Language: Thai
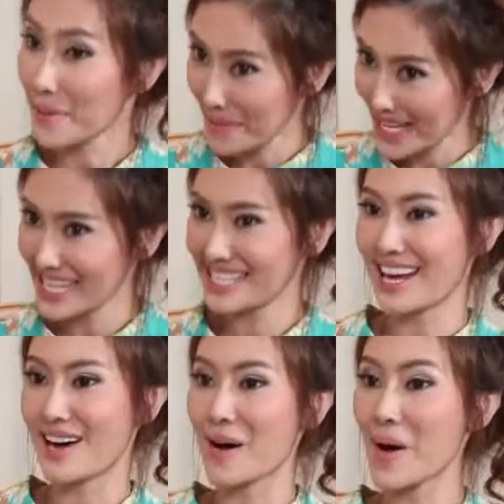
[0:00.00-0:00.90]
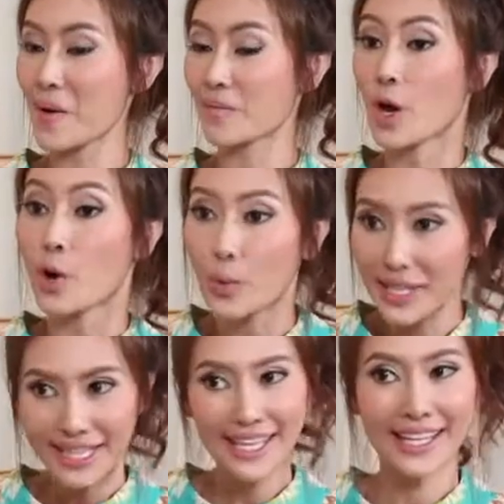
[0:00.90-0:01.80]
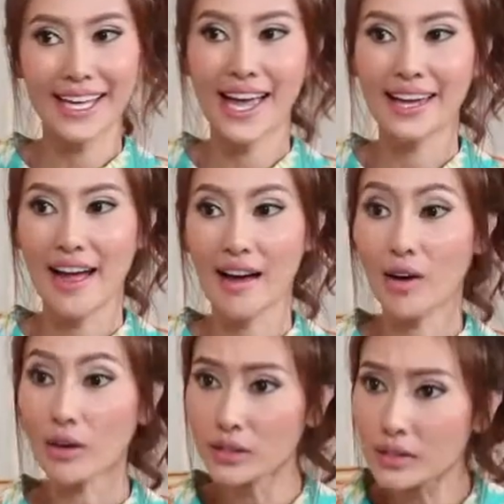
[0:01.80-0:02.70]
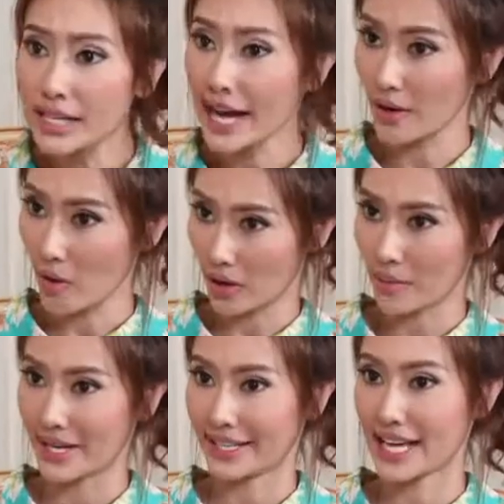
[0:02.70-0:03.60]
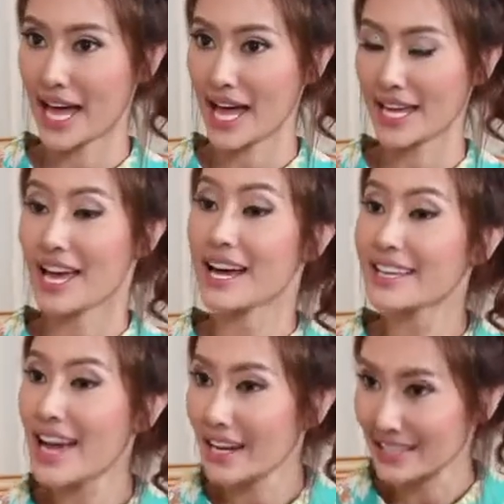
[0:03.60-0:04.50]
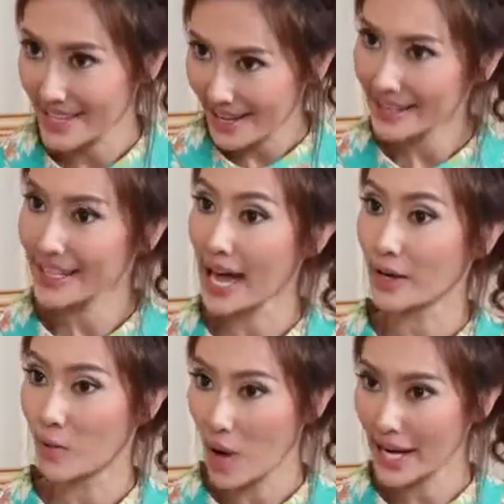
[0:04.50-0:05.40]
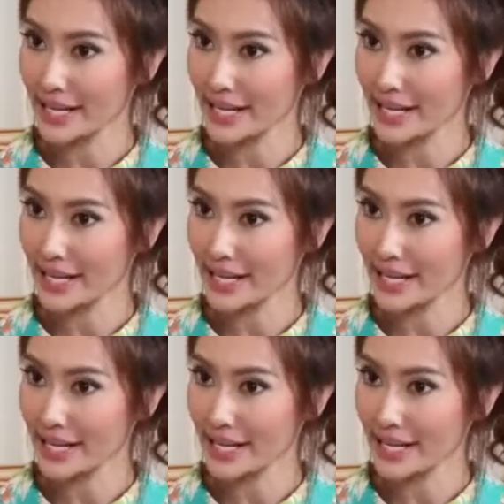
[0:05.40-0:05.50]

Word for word: มีจะอ้อม วิธีแก้นะก็คือการออกกำลังกาย อย่างเช่นการว่าย